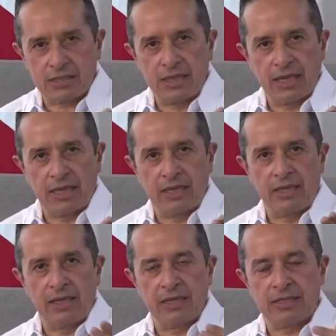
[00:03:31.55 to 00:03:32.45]

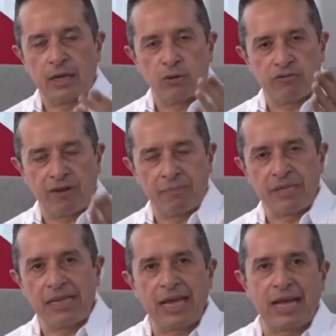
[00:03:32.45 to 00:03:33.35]
de, salud
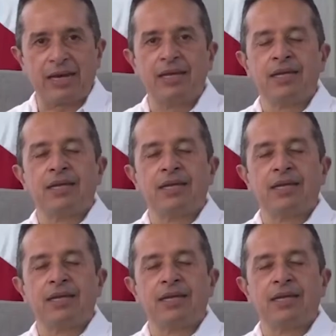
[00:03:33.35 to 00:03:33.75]
familiar,